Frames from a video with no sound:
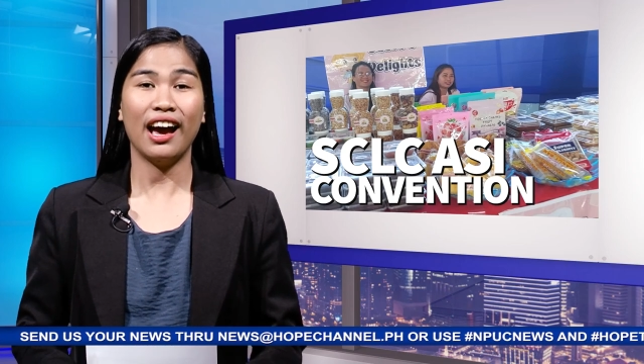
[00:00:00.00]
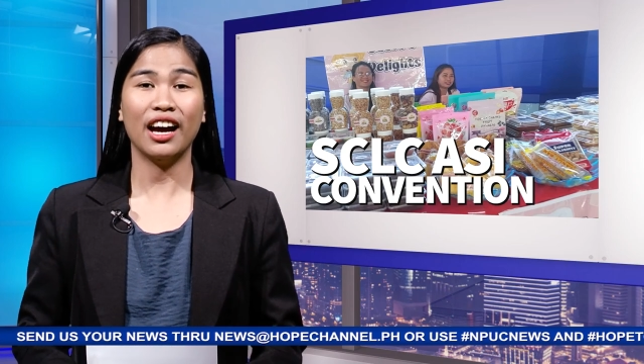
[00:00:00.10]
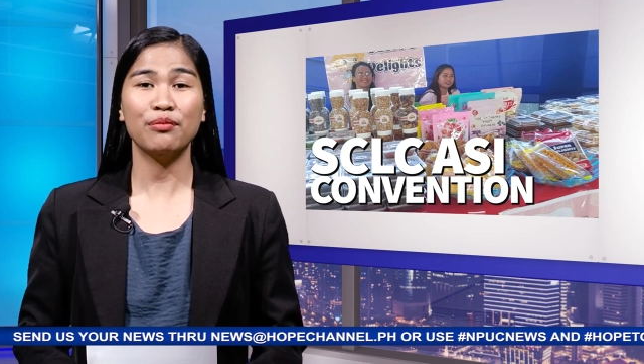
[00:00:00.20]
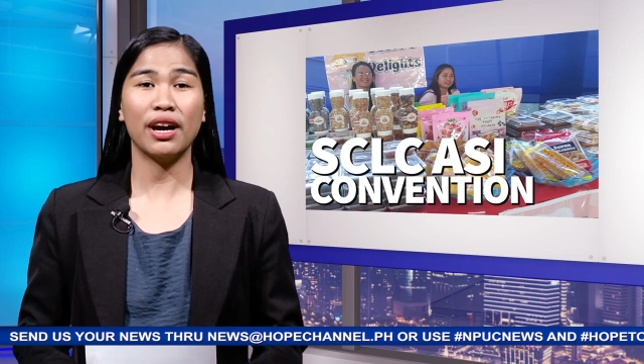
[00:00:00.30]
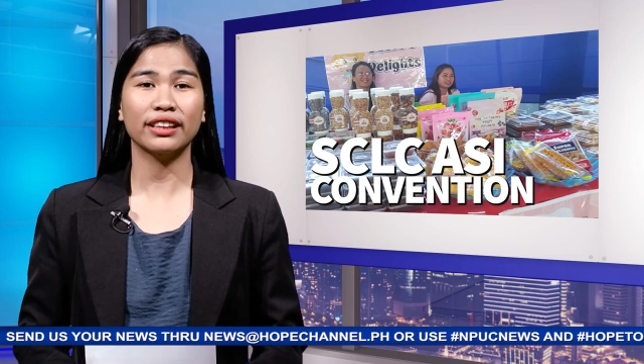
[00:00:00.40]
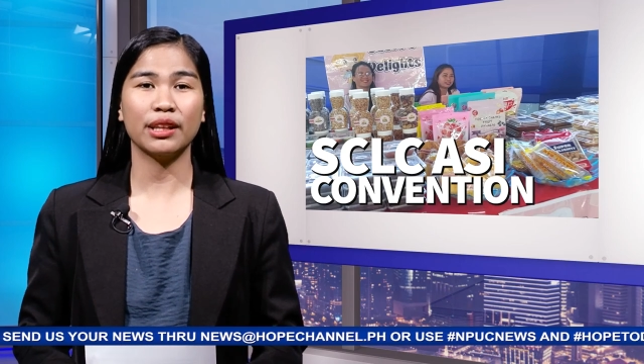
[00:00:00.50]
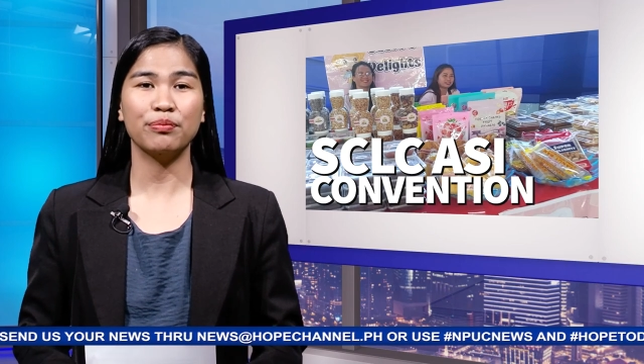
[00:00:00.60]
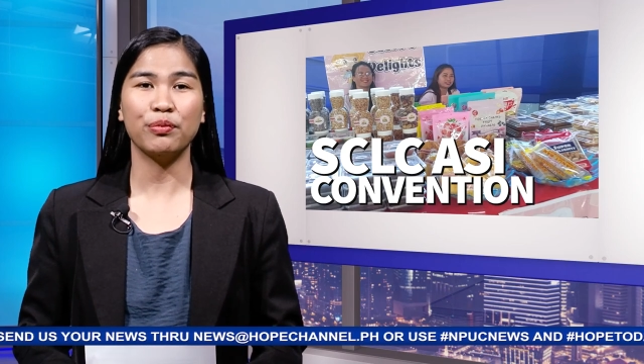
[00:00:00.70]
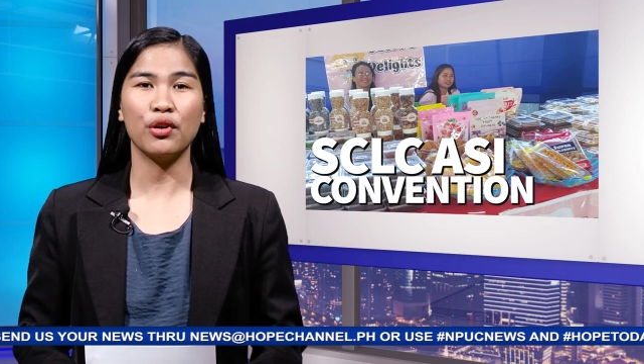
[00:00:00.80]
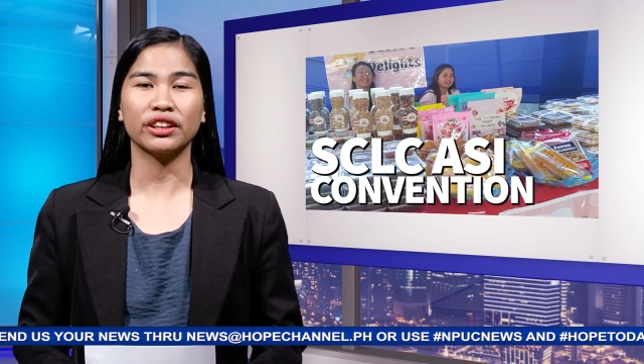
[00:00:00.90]
Ang mga
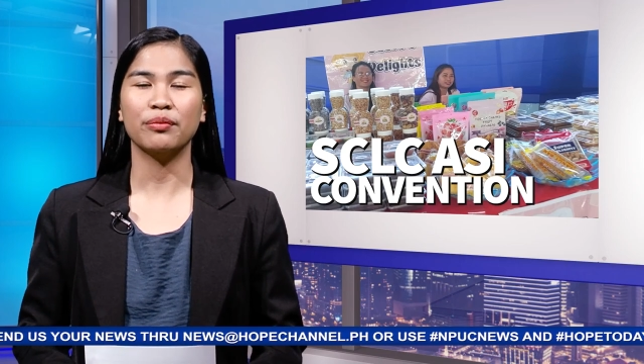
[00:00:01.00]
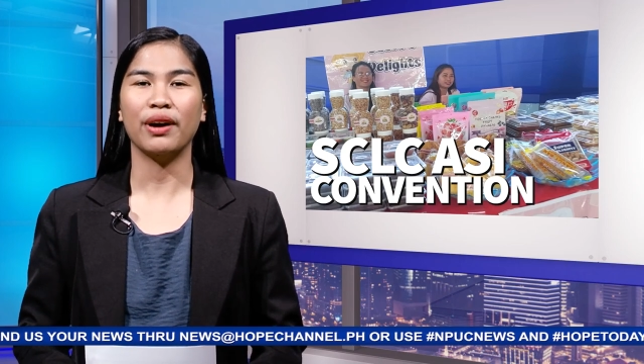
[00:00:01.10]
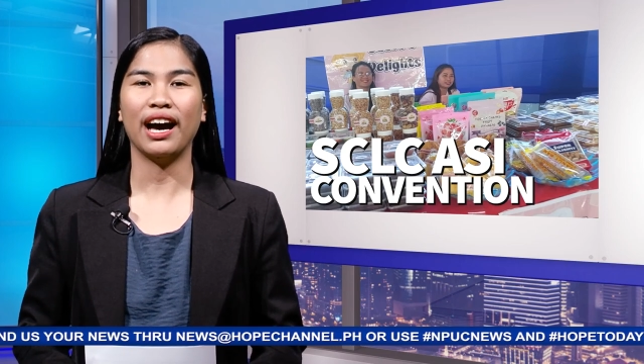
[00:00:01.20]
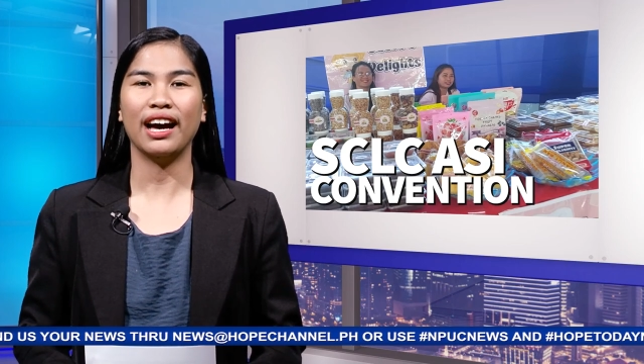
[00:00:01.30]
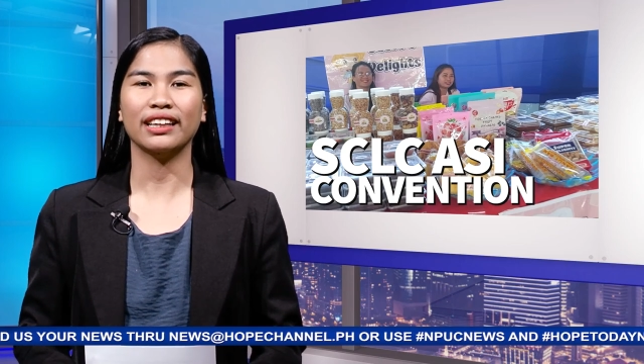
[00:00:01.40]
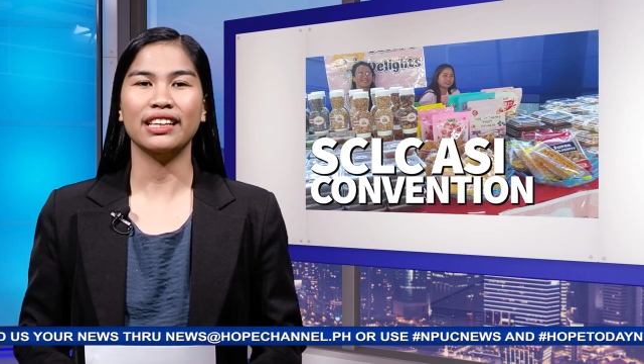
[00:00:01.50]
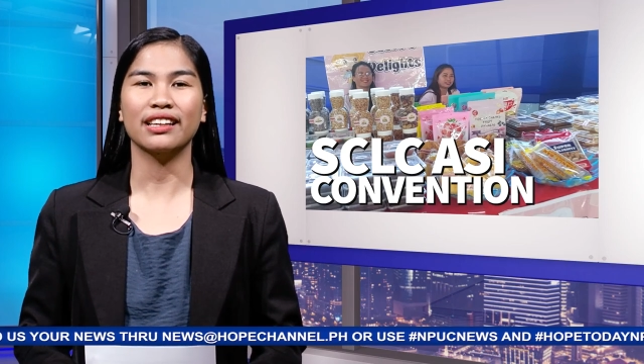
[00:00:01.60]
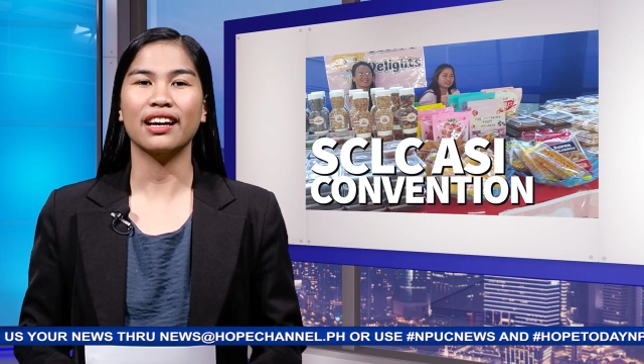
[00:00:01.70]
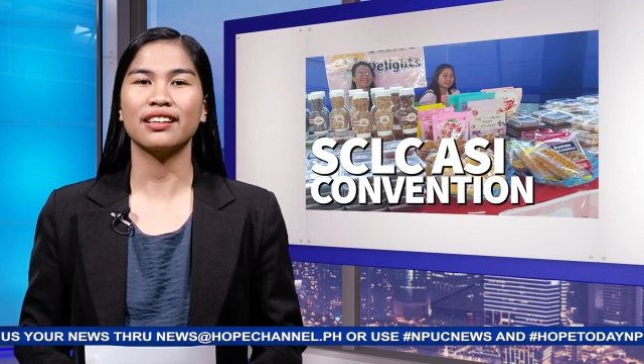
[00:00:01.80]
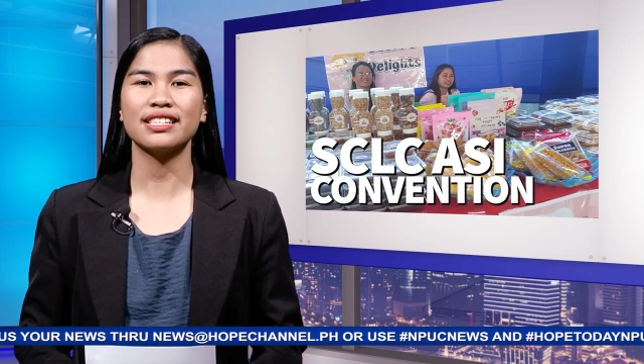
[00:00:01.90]
tampok na bahagi
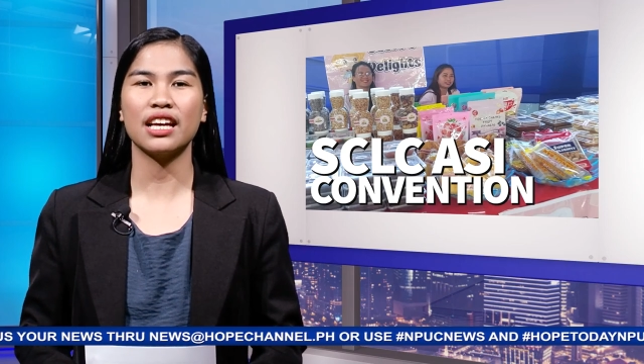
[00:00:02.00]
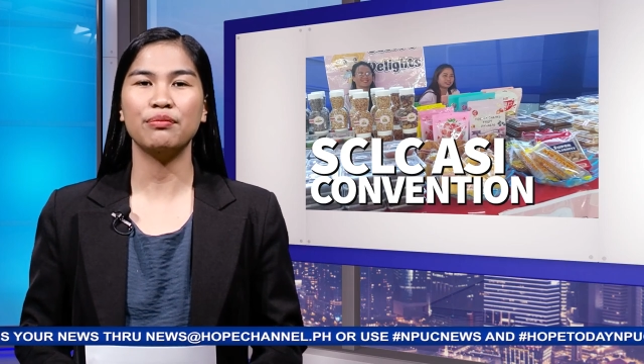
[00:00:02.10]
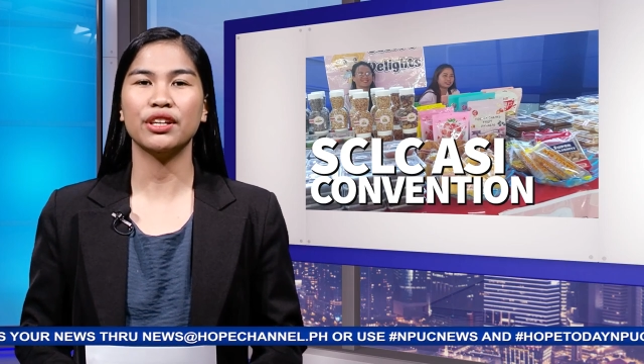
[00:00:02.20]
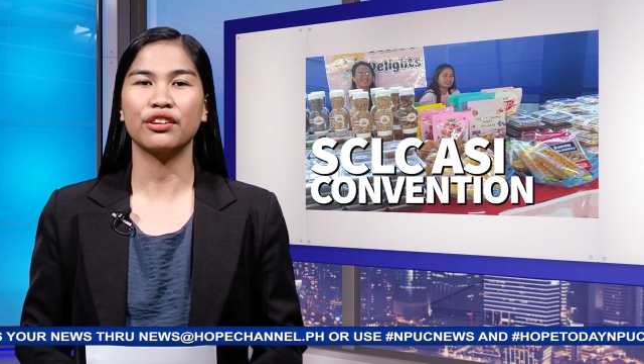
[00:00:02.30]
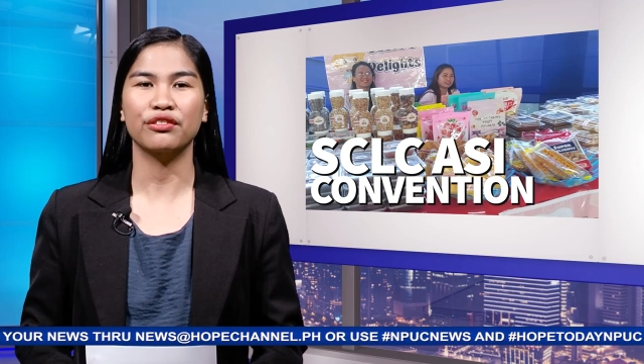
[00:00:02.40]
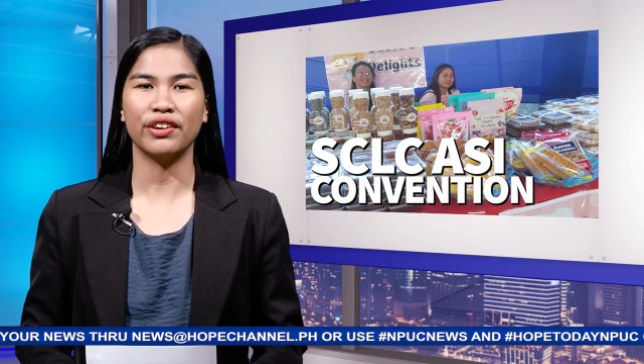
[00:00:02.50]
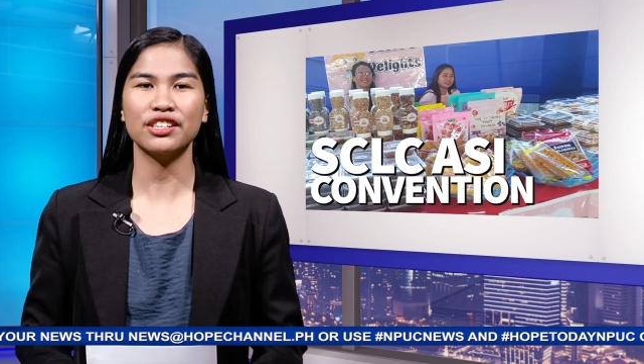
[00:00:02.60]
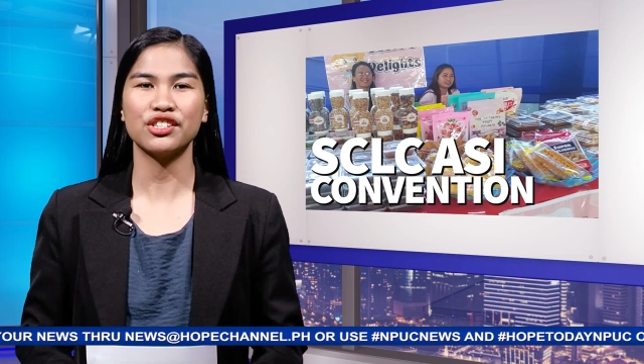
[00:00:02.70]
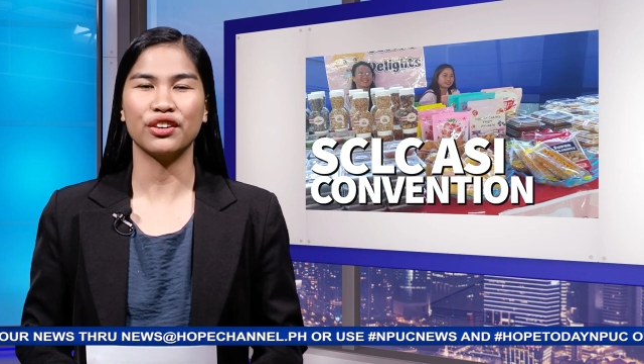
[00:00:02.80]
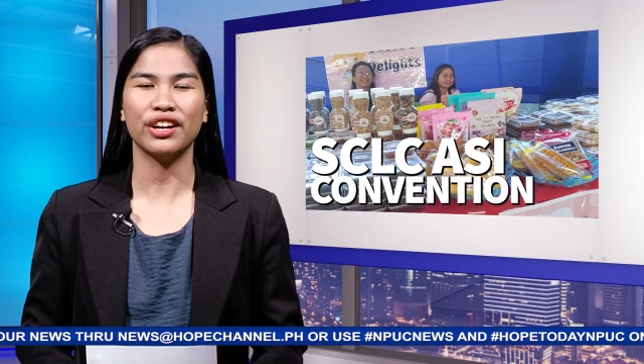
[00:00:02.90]
ng nasabing
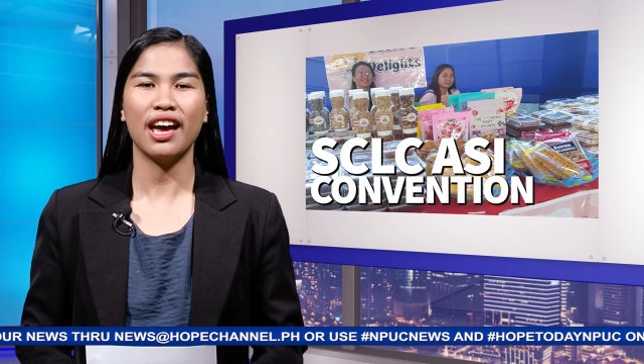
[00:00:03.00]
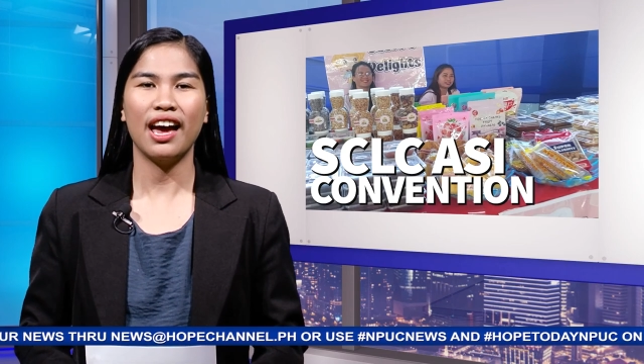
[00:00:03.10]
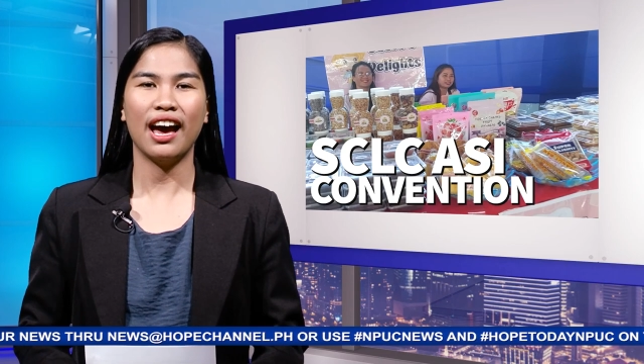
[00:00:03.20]
convention